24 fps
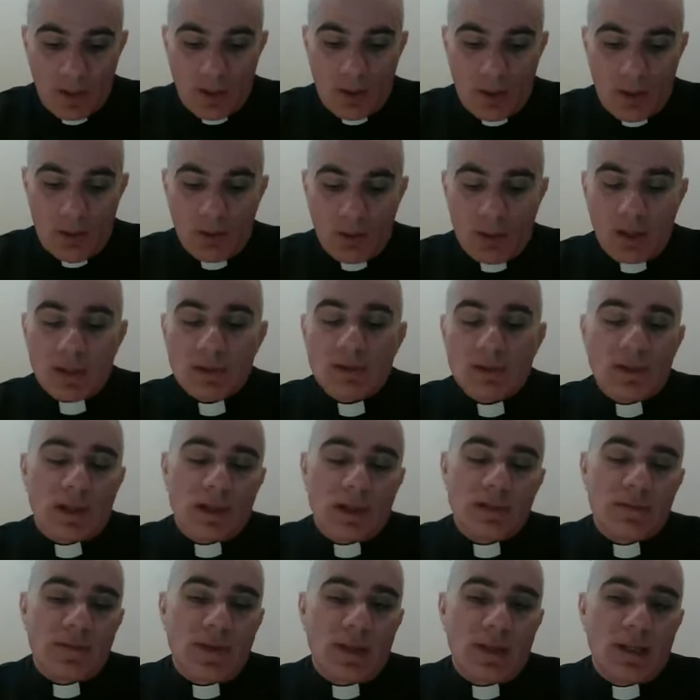oraz
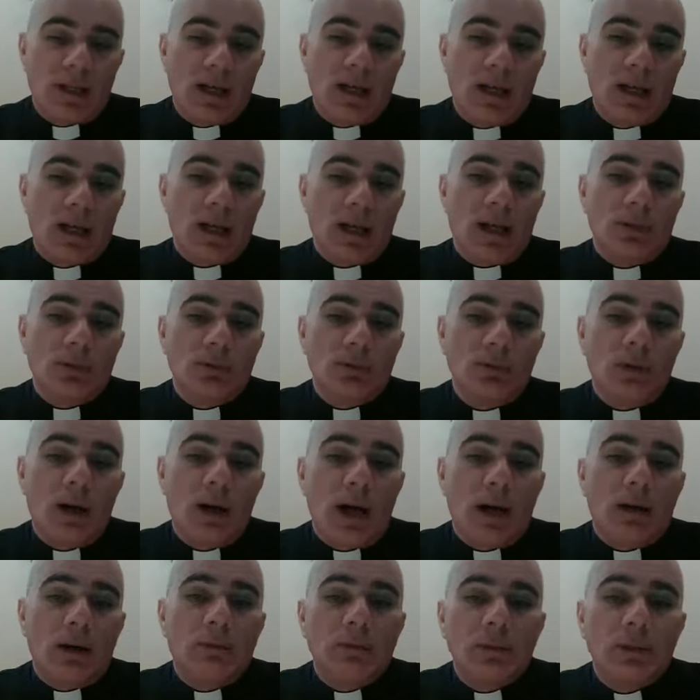tak zwane
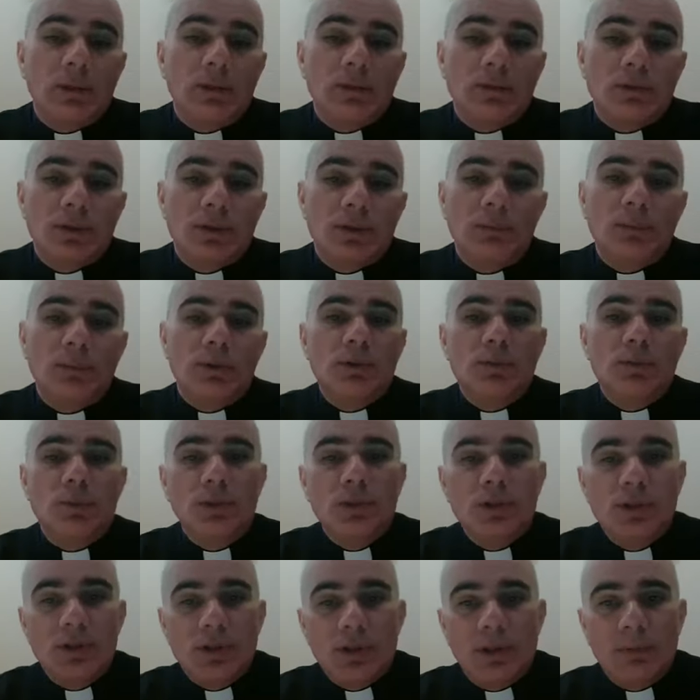graduały, czyli byśmy
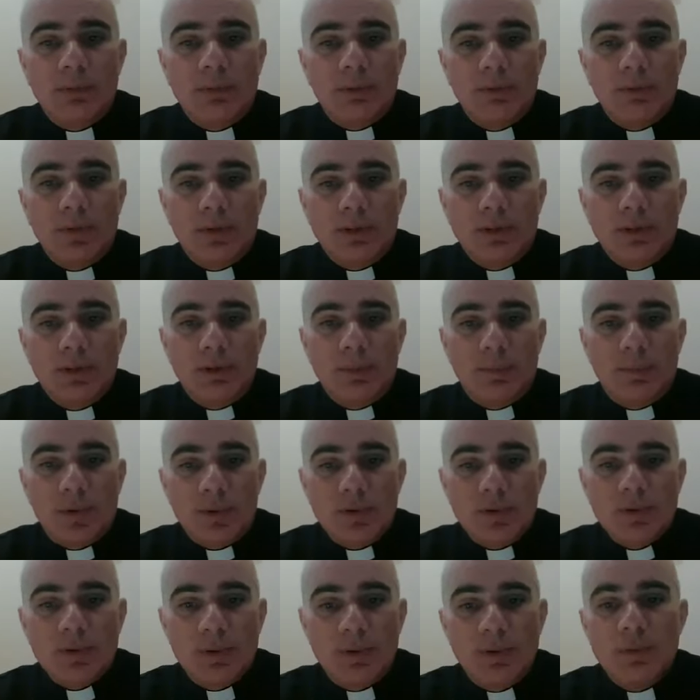dzisiaj powiedzieli
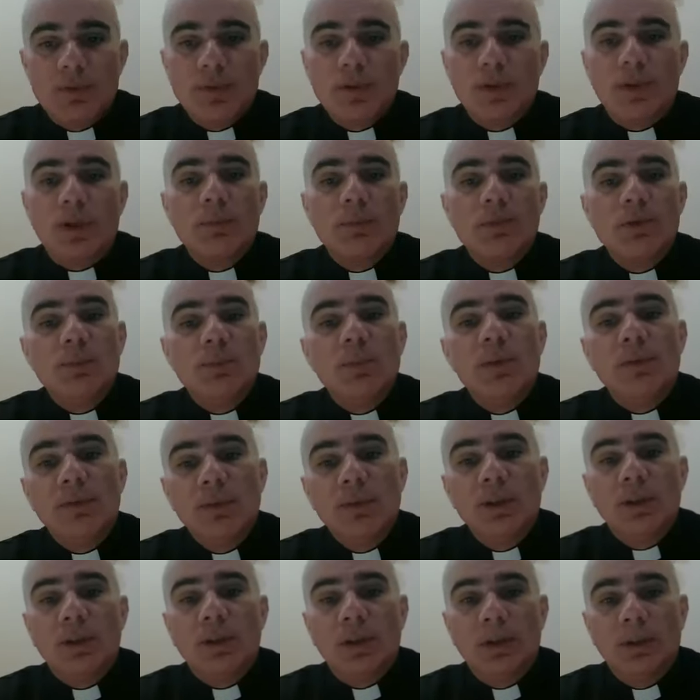prostym językiem
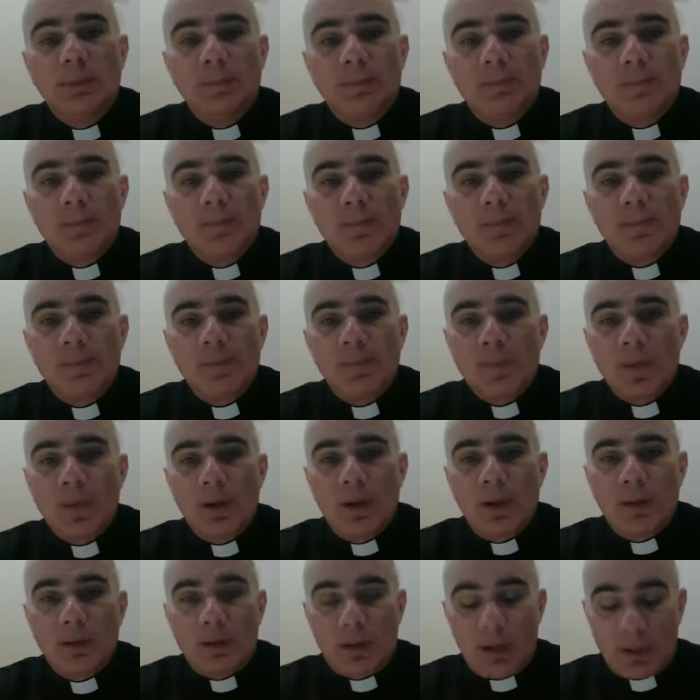śpiewniki.
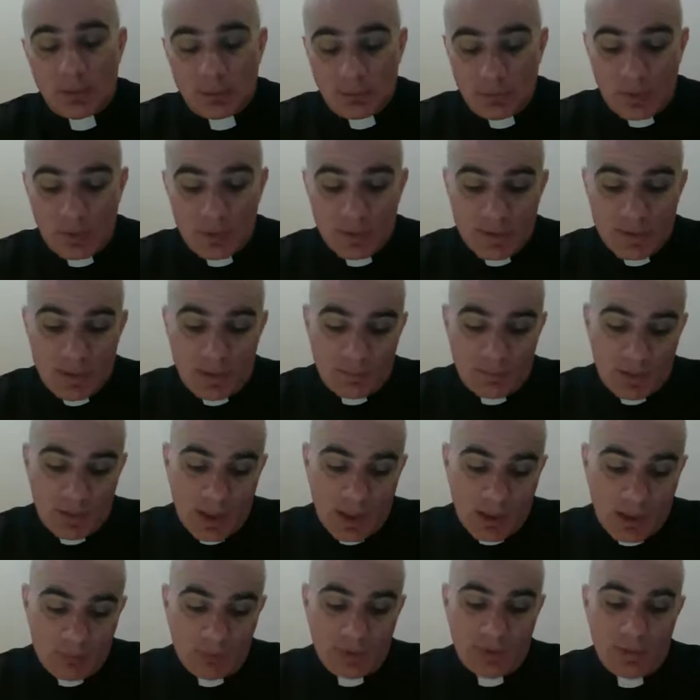Te, które
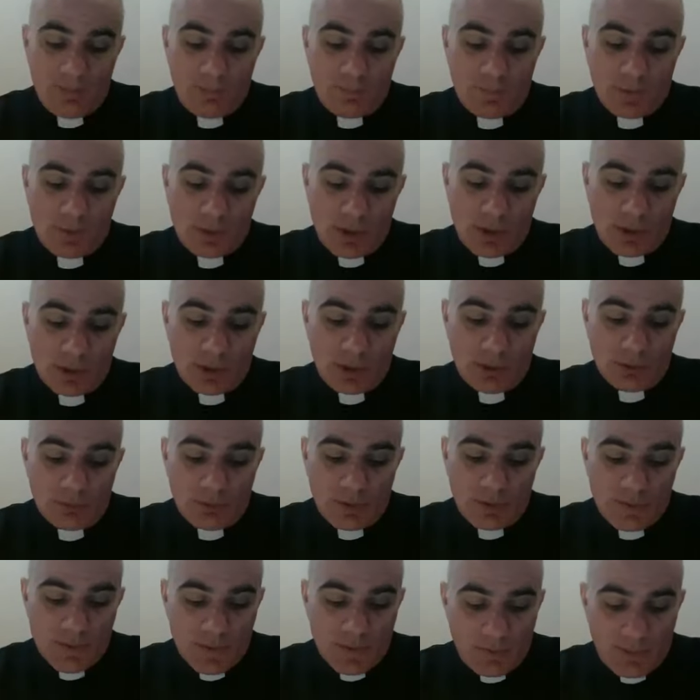zawierały, księgi,
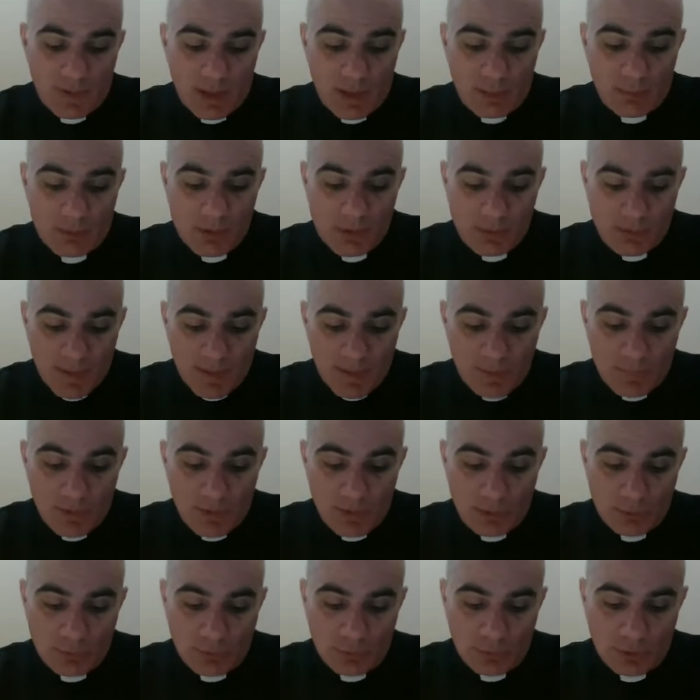które zawierały śpiewy
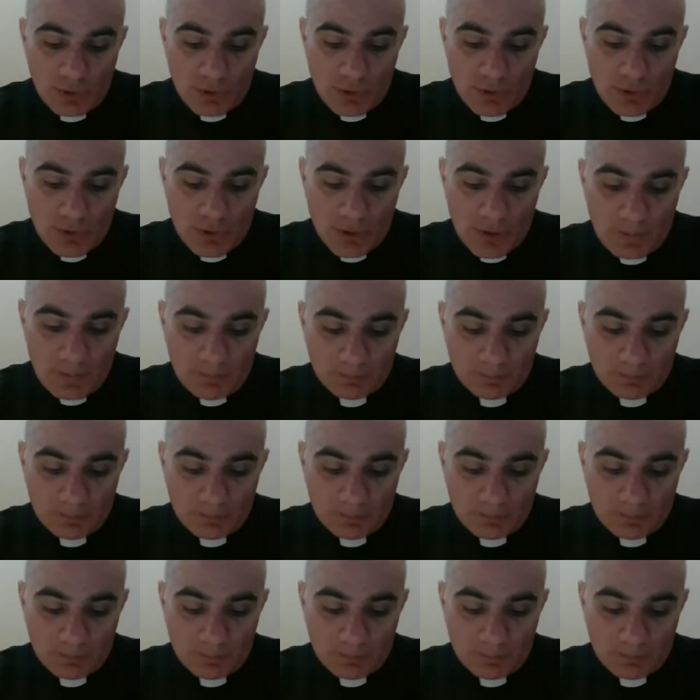liturgiczne.